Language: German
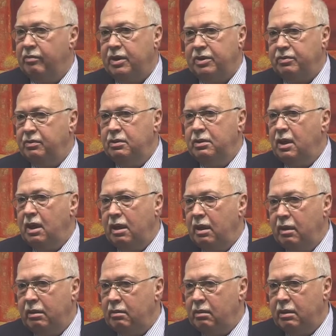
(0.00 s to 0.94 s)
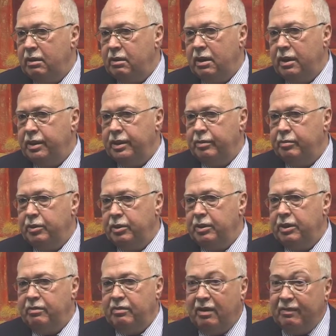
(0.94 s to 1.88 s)
was früher eigentlich gar nicht
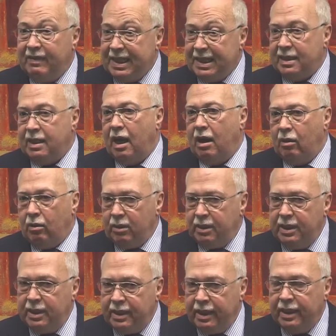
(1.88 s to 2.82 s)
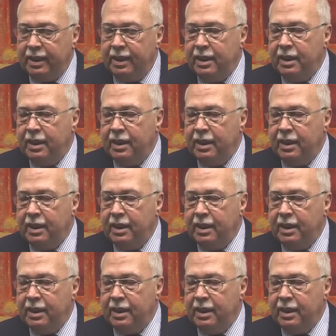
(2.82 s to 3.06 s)
möglich war, weil es da auch diese